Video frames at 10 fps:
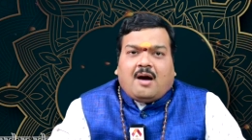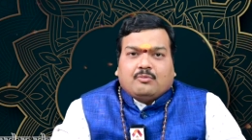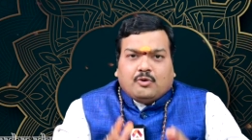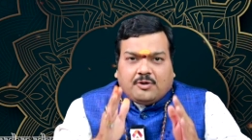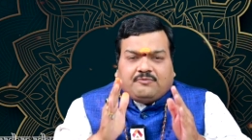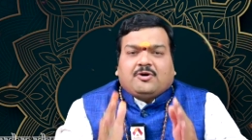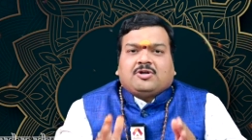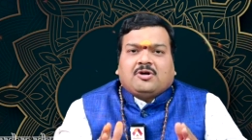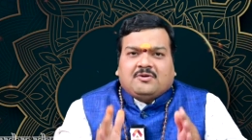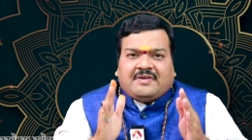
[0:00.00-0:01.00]
ఆ మూడు
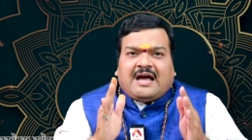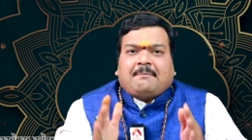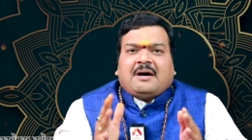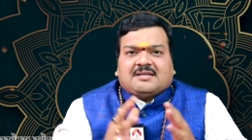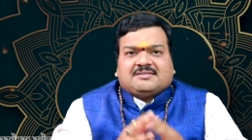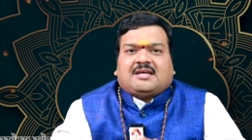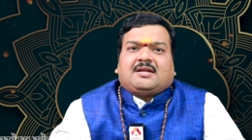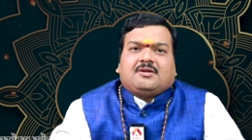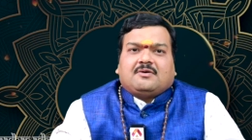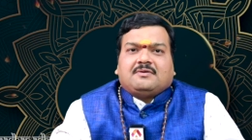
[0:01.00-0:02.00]
ఫోటోలు వ్యాపార
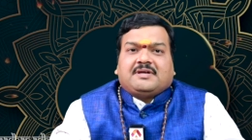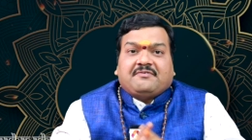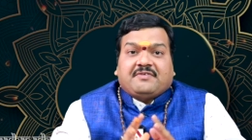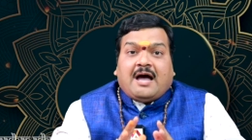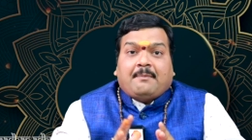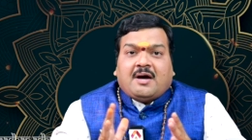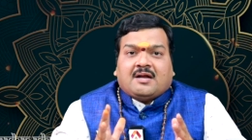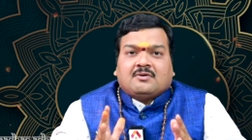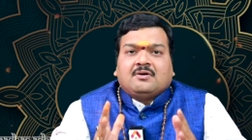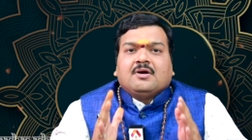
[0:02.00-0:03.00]
స్థలంలో ఉంటే
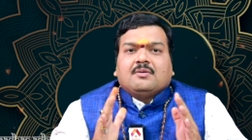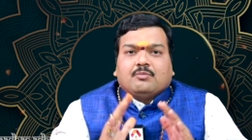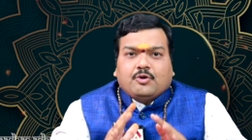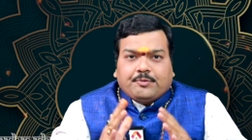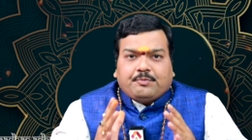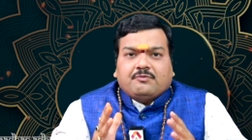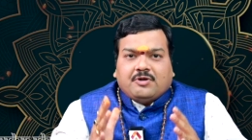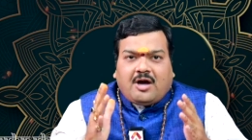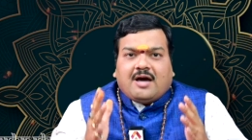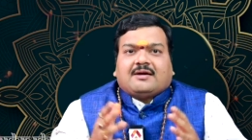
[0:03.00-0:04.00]
వ్యాపారం మూడు
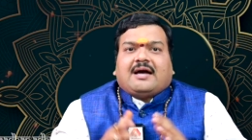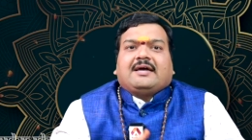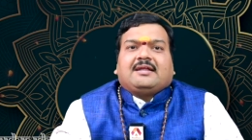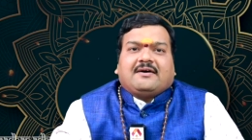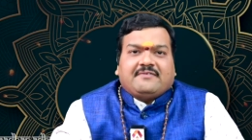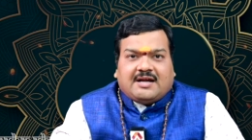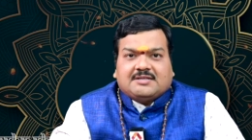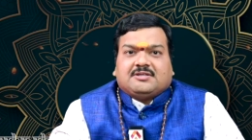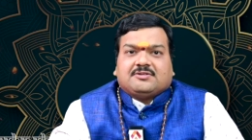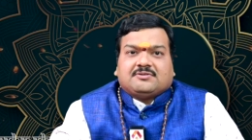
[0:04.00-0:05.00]
పువ్వులు ఆరు కాయలుగా
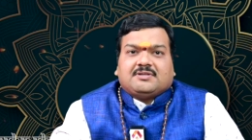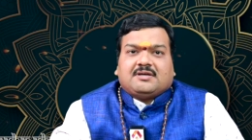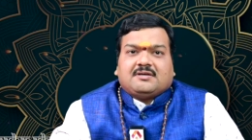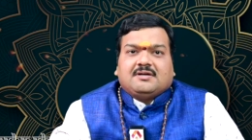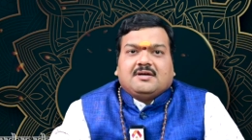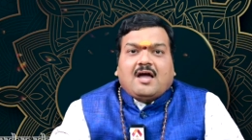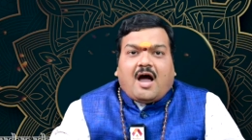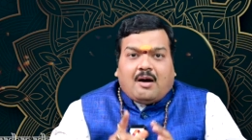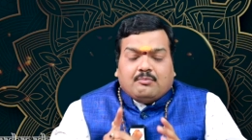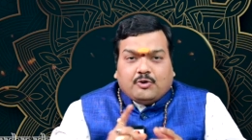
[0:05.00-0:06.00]

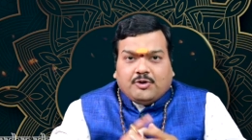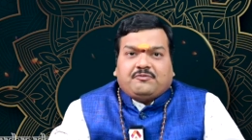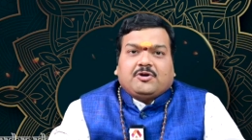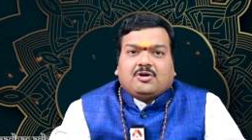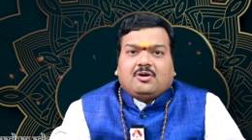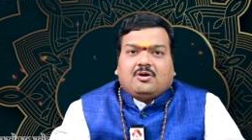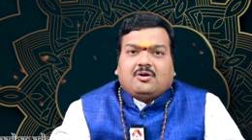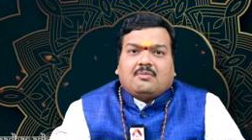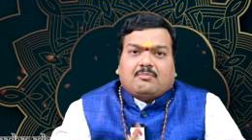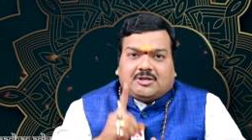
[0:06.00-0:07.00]
ఆ మూడు
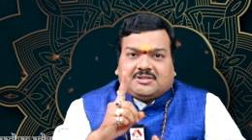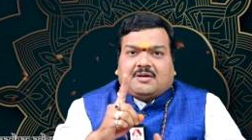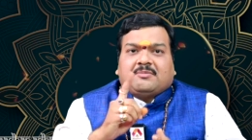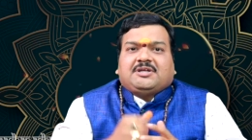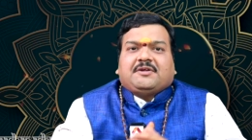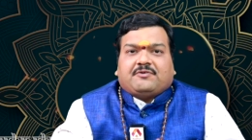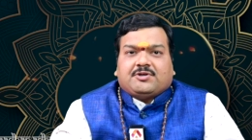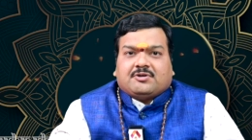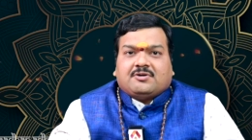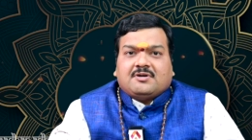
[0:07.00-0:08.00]
ఫోటోల్లో మొట్టమొదటి
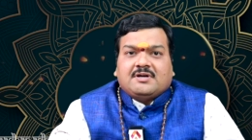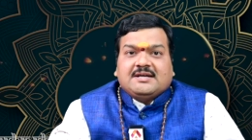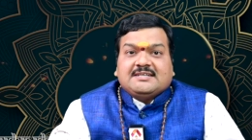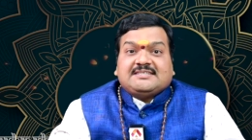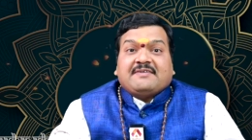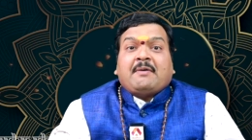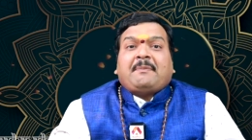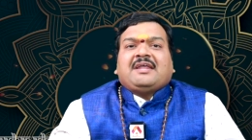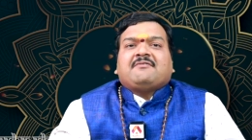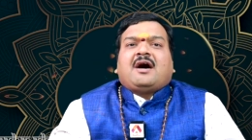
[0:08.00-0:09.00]
ఫోటో శివ
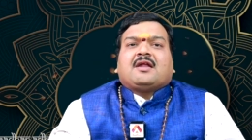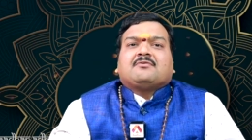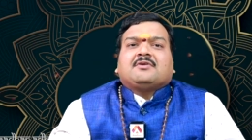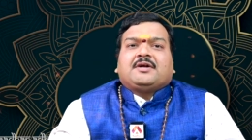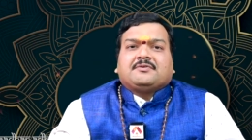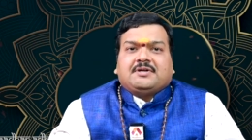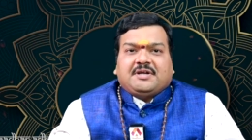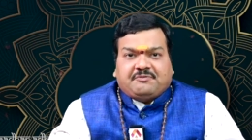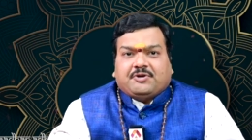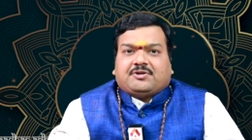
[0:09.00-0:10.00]
పరివారం
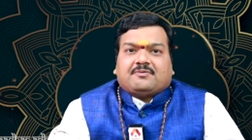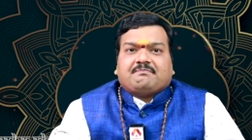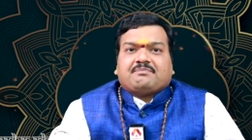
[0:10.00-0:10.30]
ఉన్నటువంటి ఫోటో